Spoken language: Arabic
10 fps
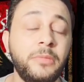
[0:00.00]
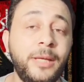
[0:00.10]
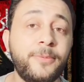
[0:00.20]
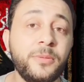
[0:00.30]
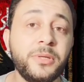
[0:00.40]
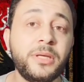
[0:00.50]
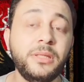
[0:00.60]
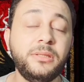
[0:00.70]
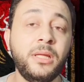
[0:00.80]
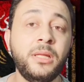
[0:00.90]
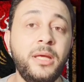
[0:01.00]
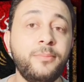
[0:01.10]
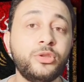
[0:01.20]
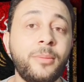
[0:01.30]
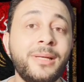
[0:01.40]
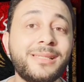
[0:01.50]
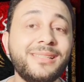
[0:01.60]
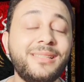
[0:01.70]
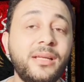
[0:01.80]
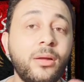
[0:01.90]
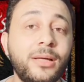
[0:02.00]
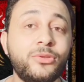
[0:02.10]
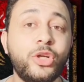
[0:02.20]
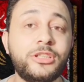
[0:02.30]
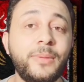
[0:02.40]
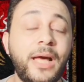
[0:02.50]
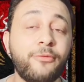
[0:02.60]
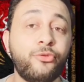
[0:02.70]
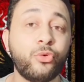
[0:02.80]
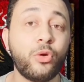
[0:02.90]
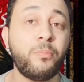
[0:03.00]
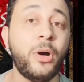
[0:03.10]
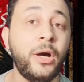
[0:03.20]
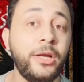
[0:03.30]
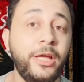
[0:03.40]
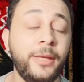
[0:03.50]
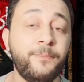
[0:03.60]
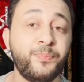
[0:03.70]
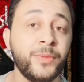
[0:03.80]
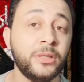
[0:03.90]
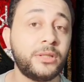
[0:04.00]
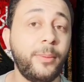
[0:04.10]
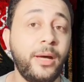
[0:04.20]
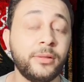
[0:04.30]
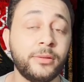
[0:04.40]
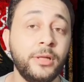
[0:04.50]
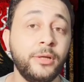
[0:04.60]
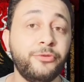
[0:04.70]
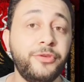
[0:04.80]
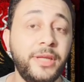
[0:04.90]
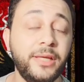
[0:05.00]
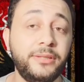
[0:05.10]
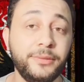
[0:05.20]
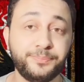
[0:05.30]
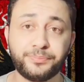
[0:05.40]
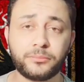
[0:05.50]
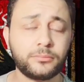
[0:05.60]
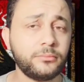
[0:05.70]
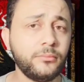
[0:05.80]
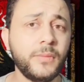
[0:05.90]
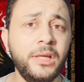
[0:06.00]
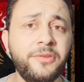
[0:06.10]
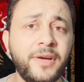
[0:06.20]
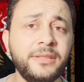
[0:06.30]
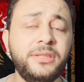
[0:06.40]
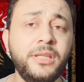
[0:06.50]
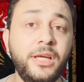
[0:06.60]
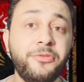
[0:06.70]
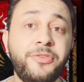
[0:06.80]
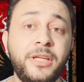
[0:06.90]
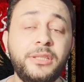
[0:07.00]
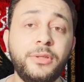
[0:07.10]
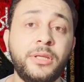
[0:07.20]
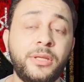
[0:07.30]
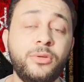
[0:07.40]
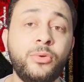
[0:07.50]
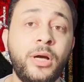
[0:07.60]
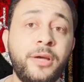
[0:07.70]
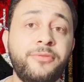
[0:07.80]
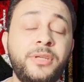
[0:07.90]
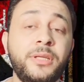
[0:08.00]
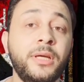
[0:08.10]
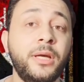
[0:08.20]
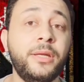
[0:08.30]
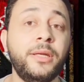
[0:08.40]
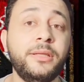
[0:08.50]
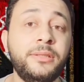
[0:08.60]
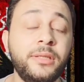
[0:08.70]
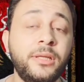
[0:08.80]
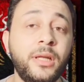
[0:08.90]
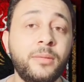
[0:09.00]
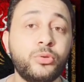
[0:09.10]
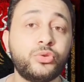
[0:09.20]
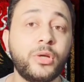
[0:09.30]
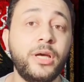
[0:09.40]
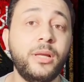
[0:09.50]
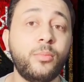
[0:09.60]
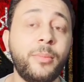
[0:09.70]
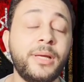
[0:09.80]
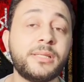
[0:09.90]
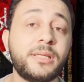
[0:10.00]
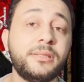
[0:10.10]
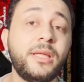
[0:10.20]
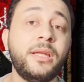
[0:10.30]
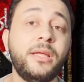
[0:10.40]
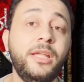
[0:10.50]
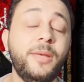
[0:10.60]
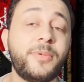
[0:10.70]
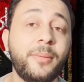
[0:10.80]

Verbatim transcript: لعيب كبير جدا لعيب متميز جدا لغايه دلوقتي بيلعب في اوروبا لعب طبعا في نادي ليفانتي لعب في نادي ريو افي النادي البرتغالي المميز جدا لعب